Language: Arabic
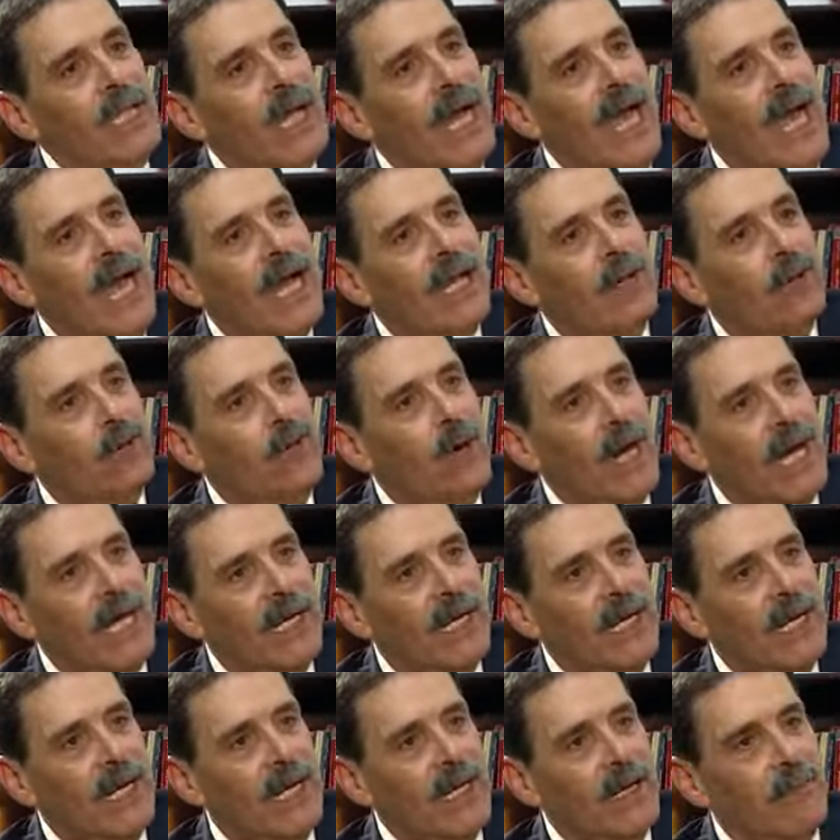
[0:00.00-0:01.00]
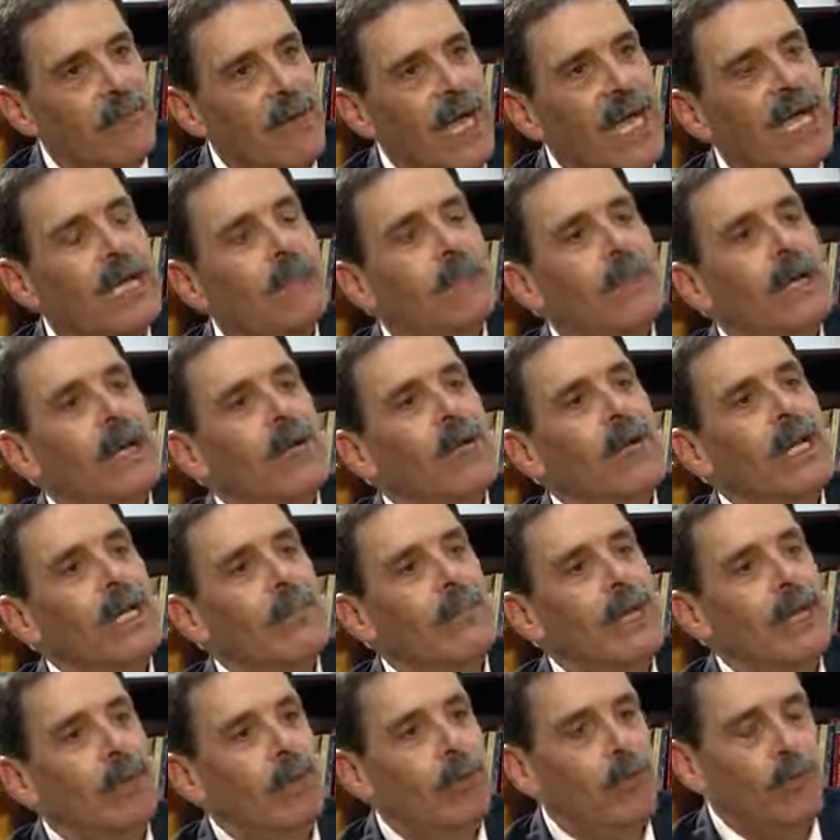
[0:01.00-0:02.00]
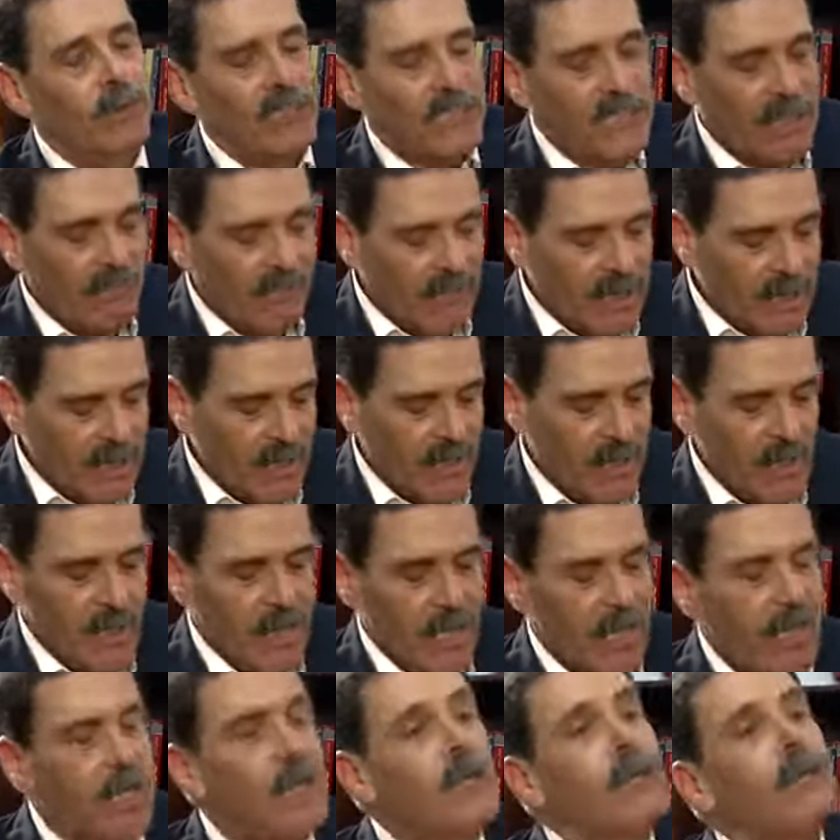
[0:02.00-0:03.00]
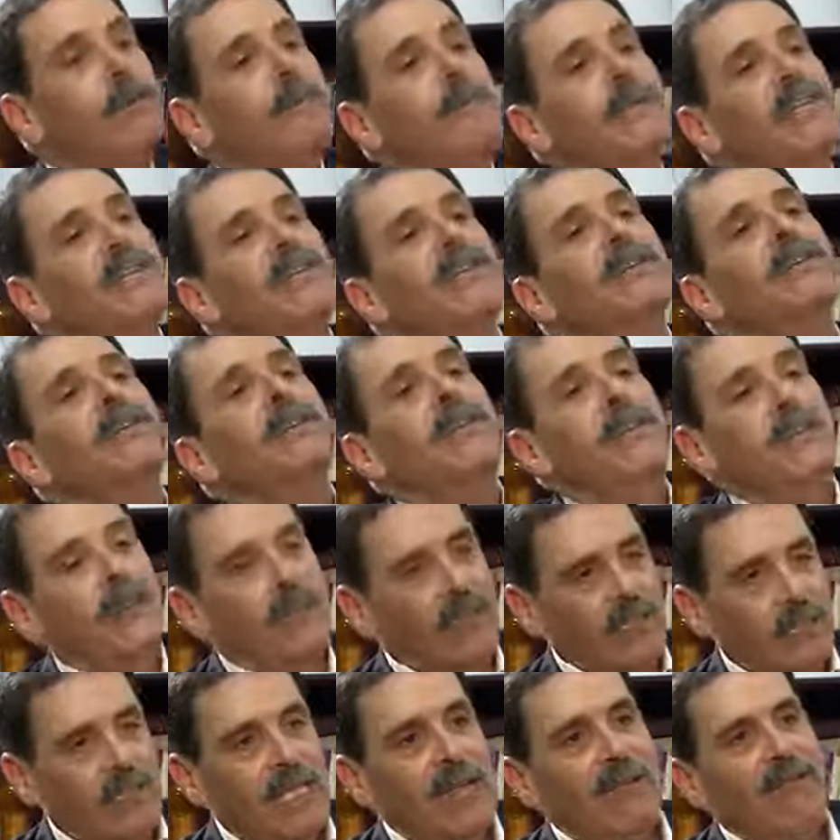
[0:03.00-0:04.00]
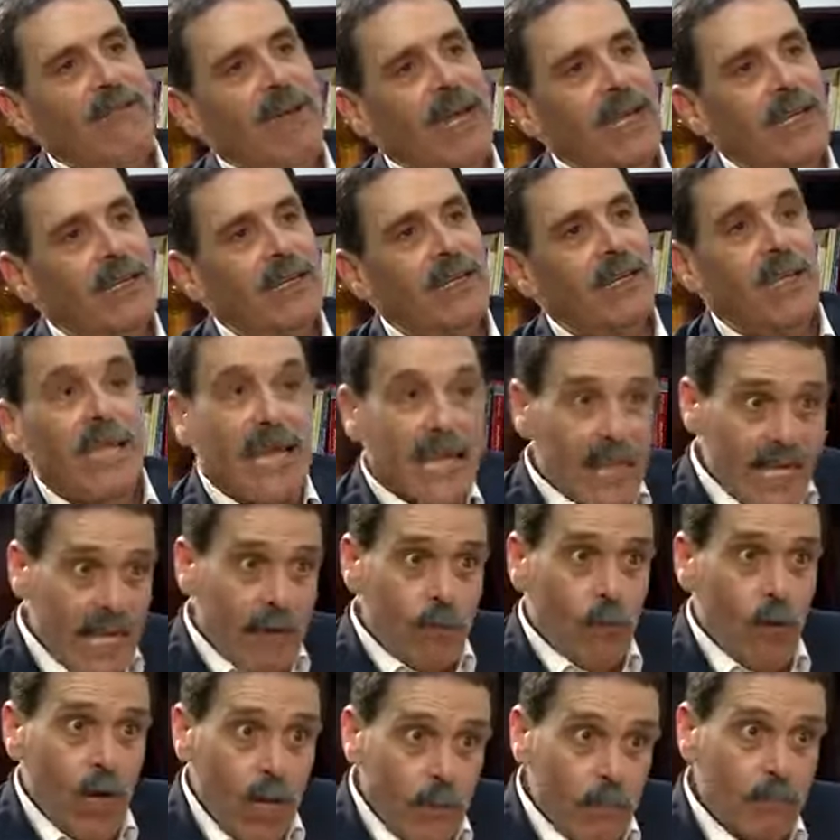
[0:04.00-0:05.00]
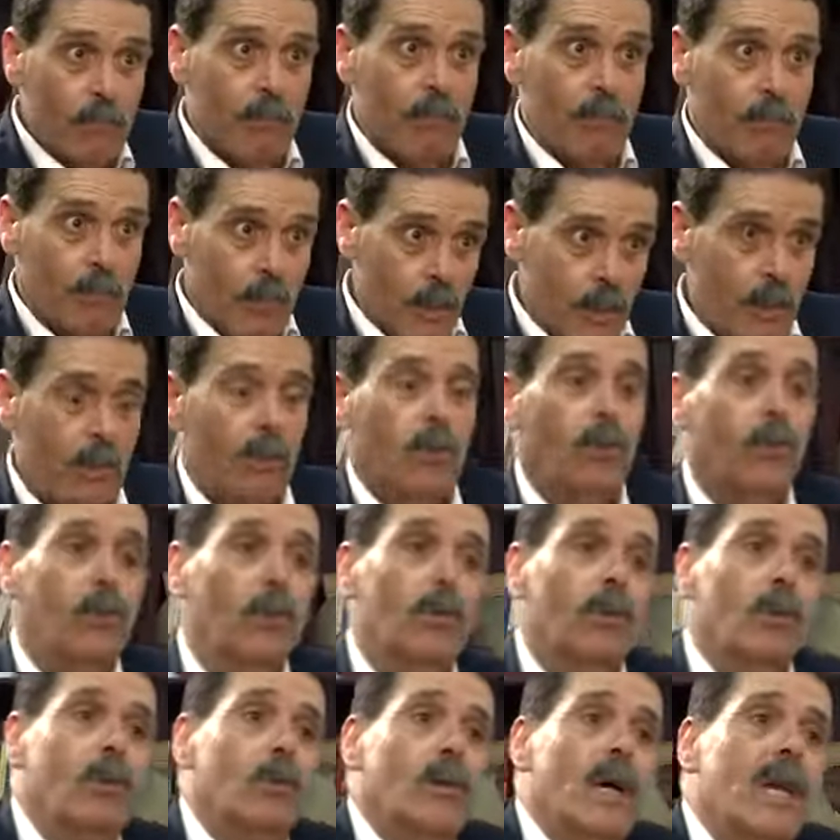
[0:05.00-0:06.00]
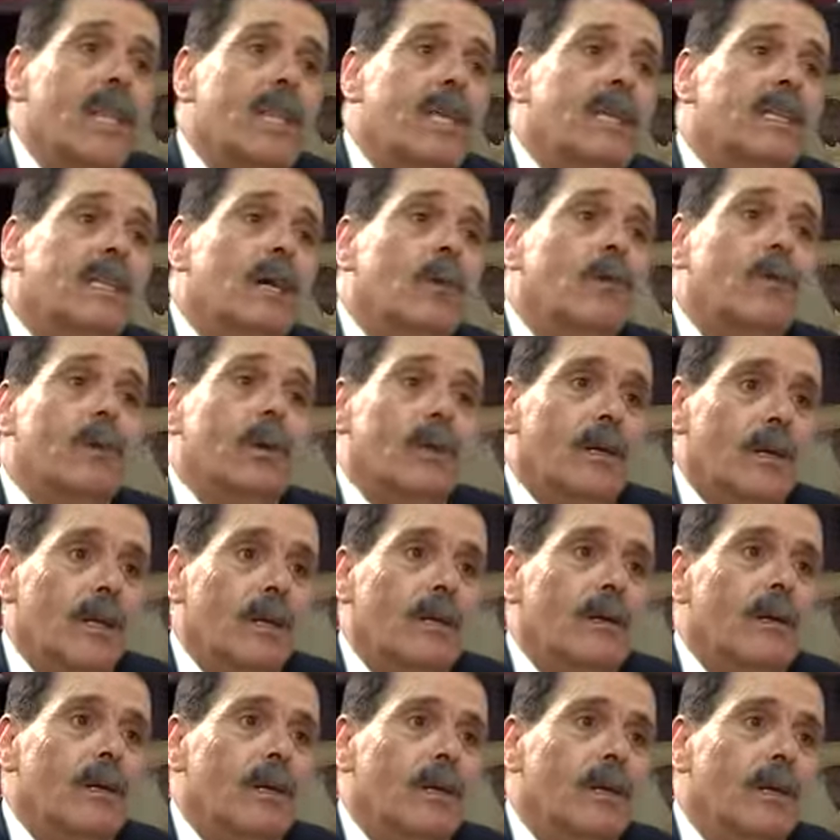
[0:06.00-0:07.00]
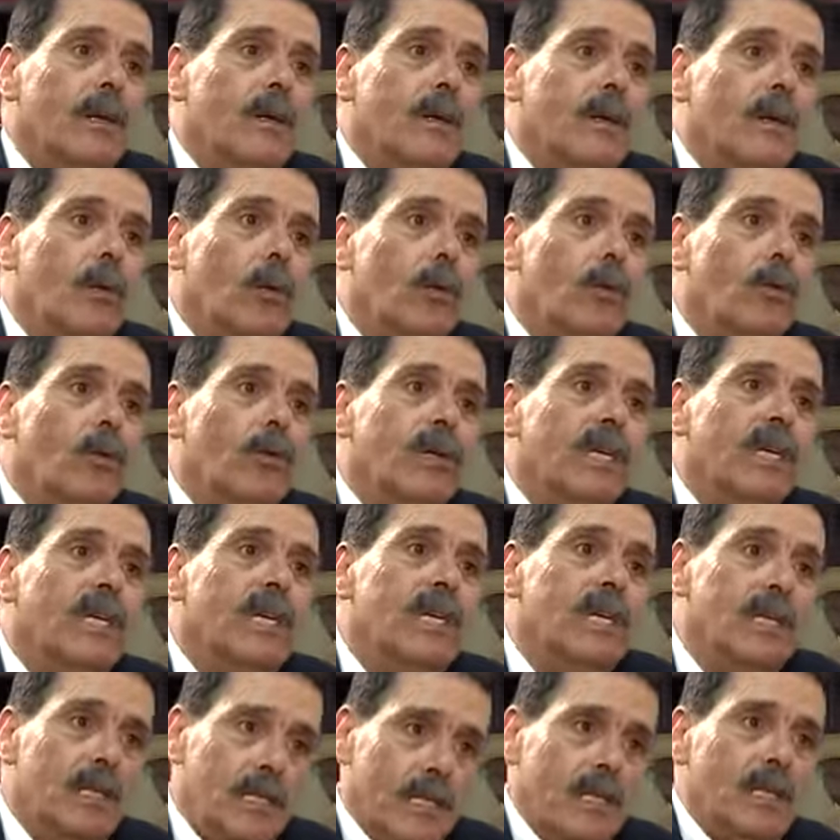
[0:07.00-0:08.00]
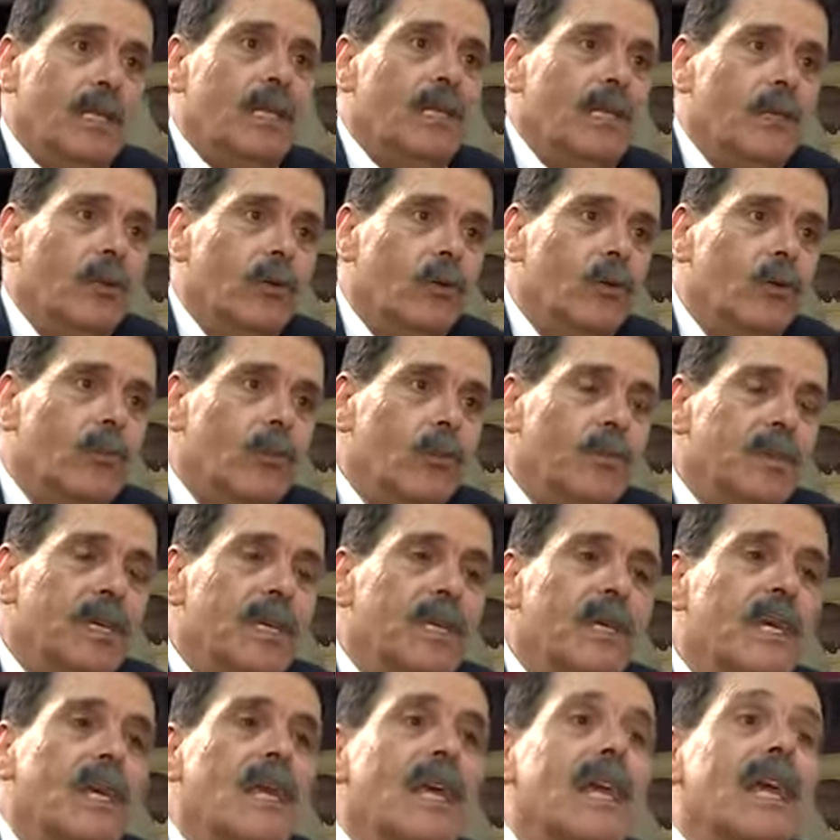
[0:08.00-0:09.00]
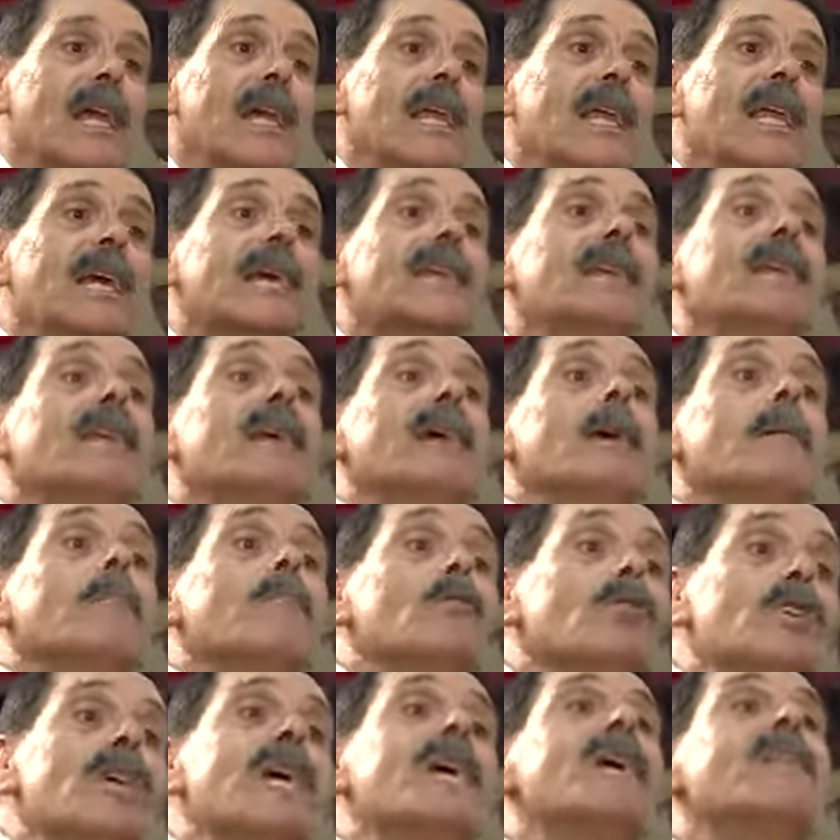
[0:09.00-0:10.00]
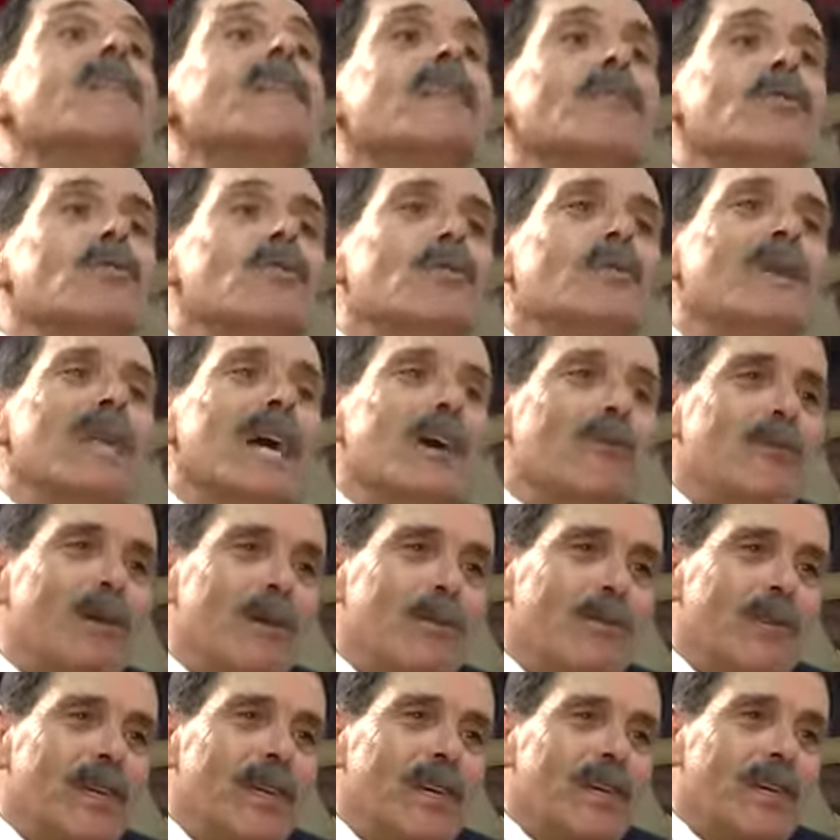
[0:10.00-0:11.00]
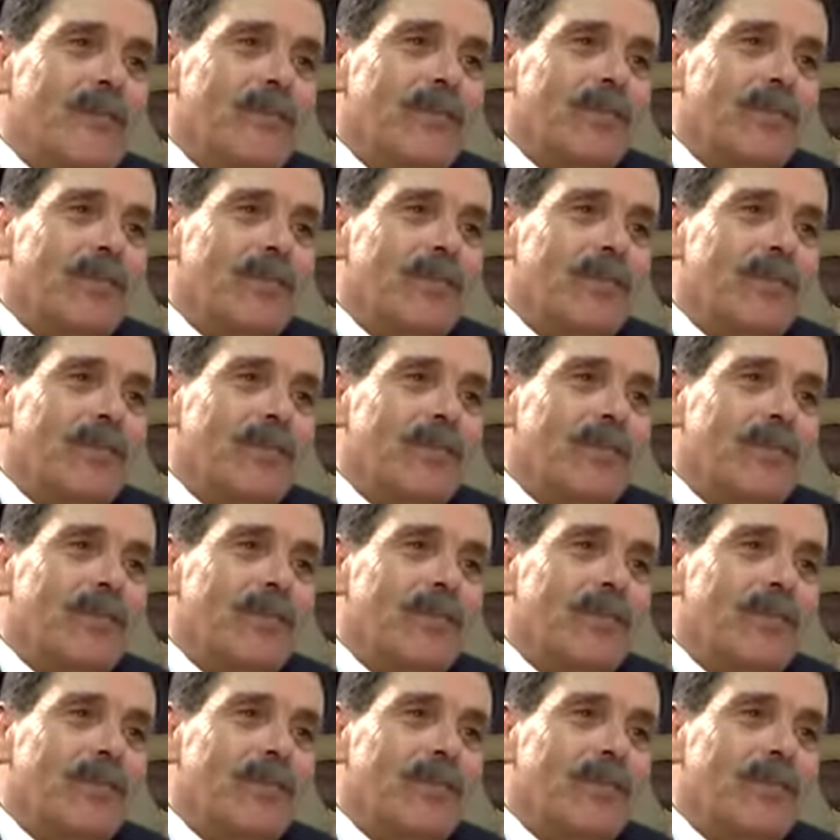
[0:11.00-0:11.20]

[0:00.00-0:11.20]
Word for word: آه، حلوه على المحكمه ولا منعوه من السفر آه، باش ندافع عليه هذا مهم وهذا دور للحقوقيين يقوموا به لكن مش هذه اليوم الاولويه